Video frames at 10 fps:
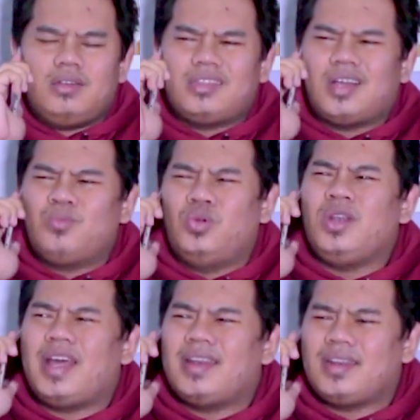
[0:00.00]
Datang
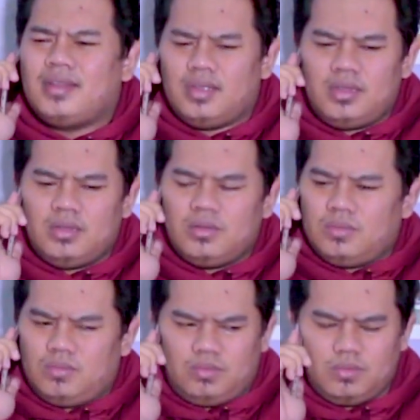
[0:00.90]
bulan?
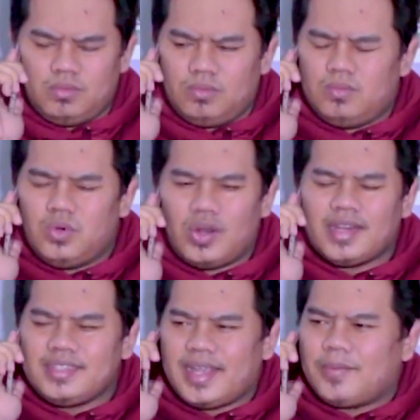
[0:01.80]

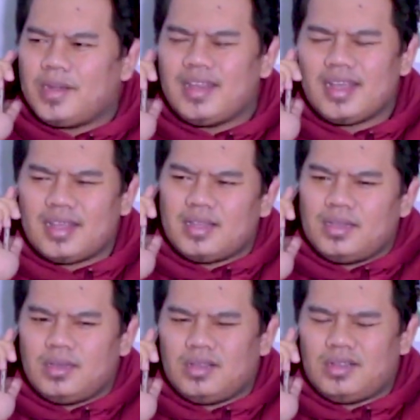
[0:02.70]
Bulan siapa ndah?
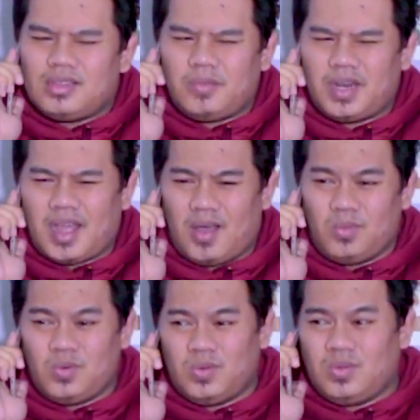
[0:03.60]
Teman kamu?